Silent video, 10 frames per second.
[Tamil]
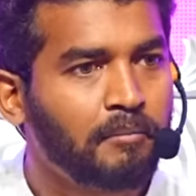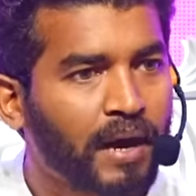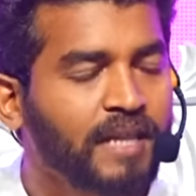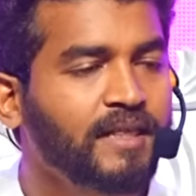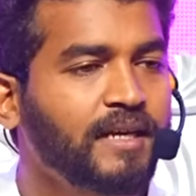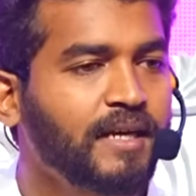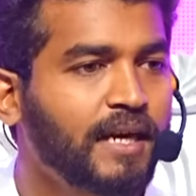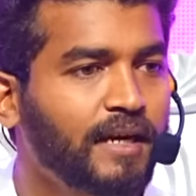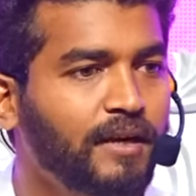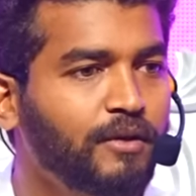மாந்தற்கு
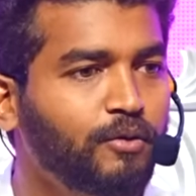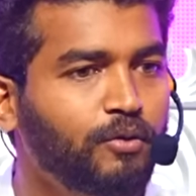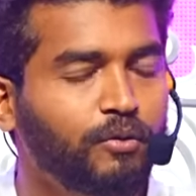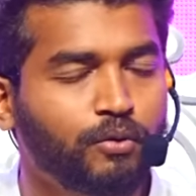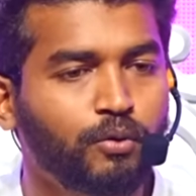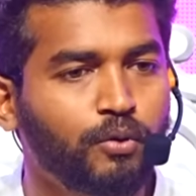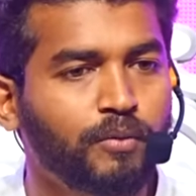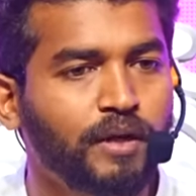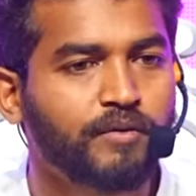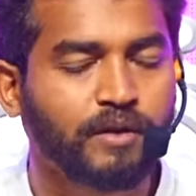கற்றனை தூணு தூறும்
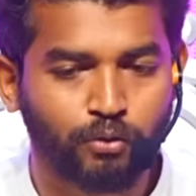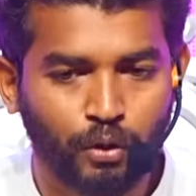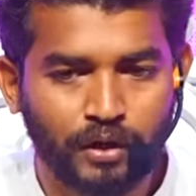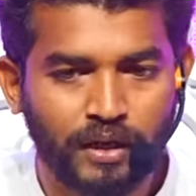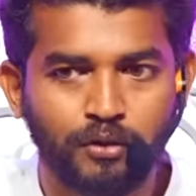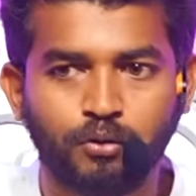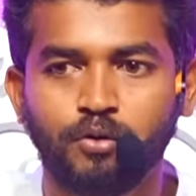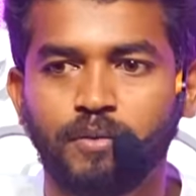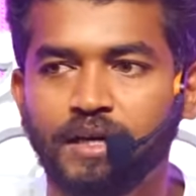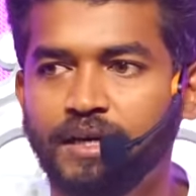அறிவு தொட்டனை
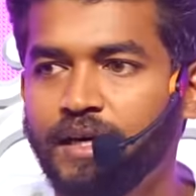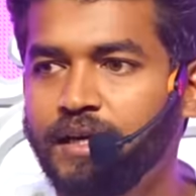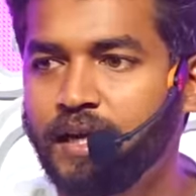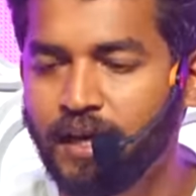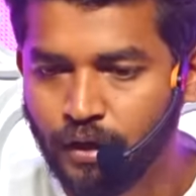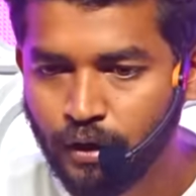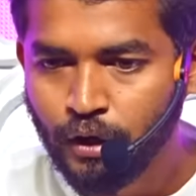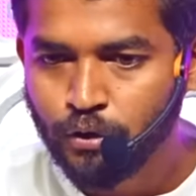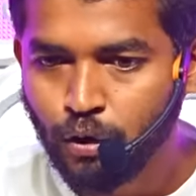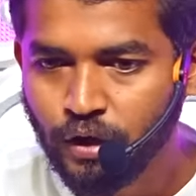தூறும் மணற்கு ஏனினா
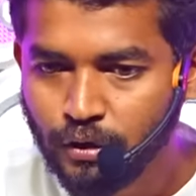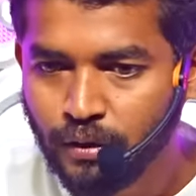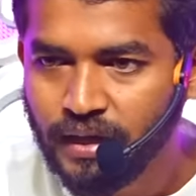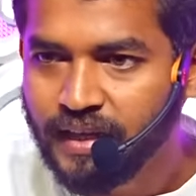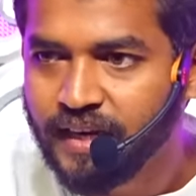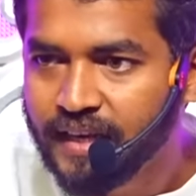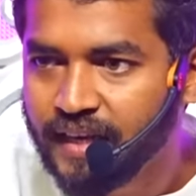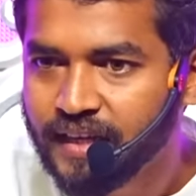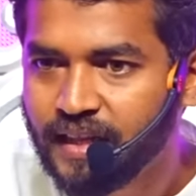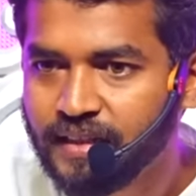தொட தொட எடுக்க
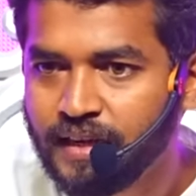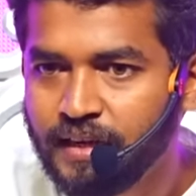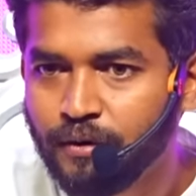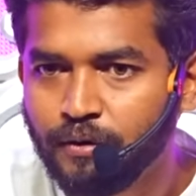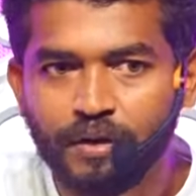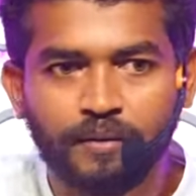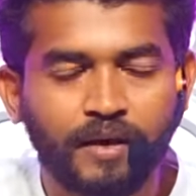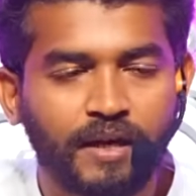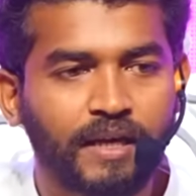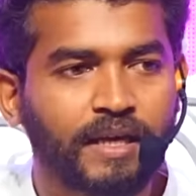எடுக்கத்தான் தண்ணி வரும்ன்ற
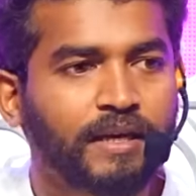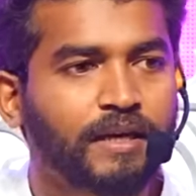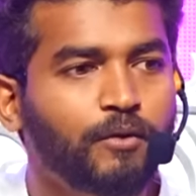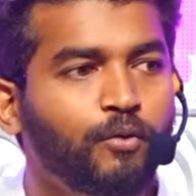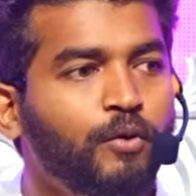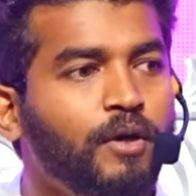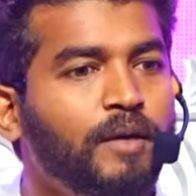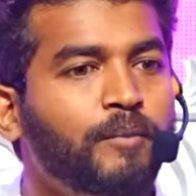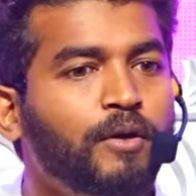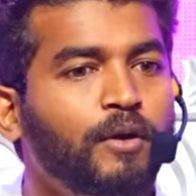மாதிரி உங்களுக்கு
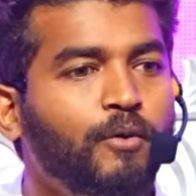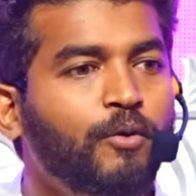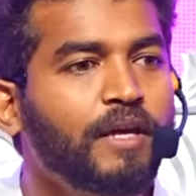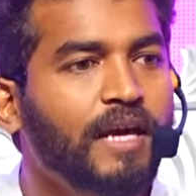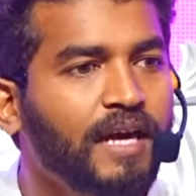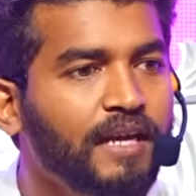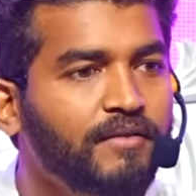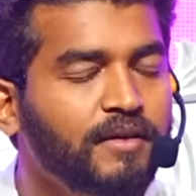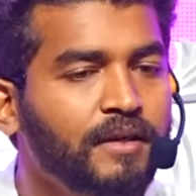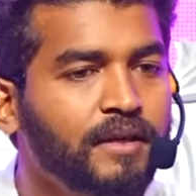இப்போ இருக்கக்கூடிய
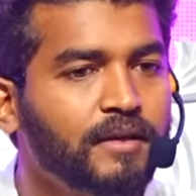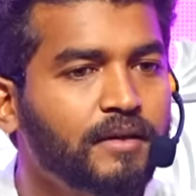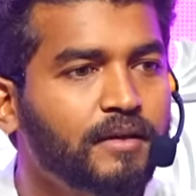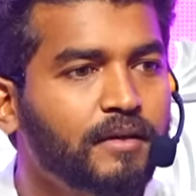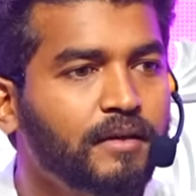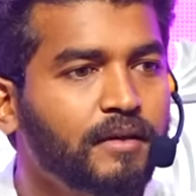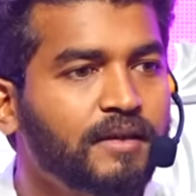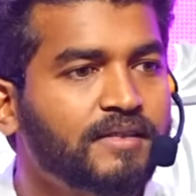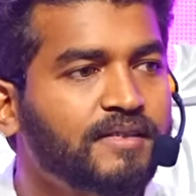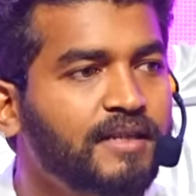அறிவு
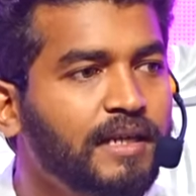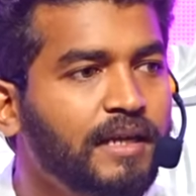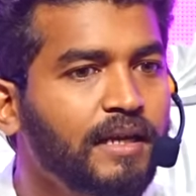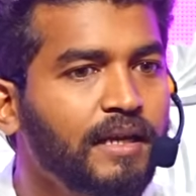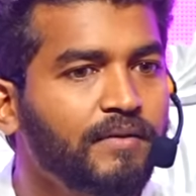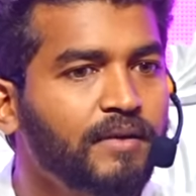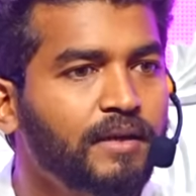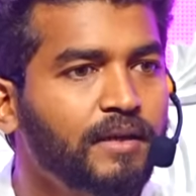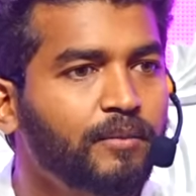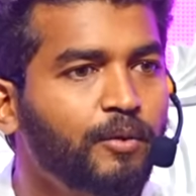சிற்றறிவு
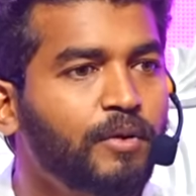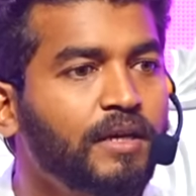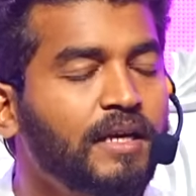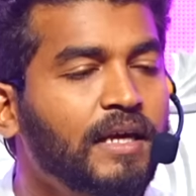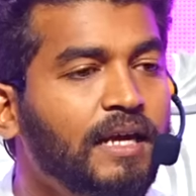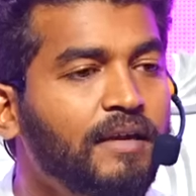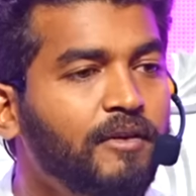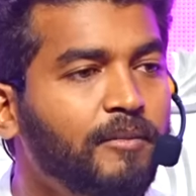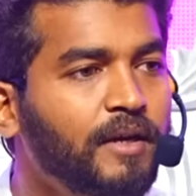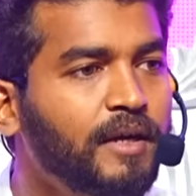இப்போ உங்களுக்கு இருக்கிற
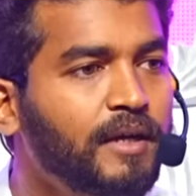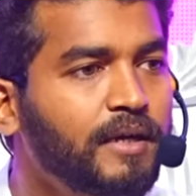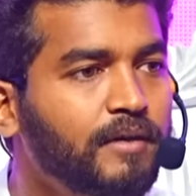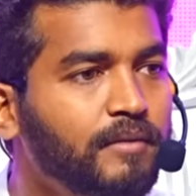அறிவுக்கு பேர் என்ன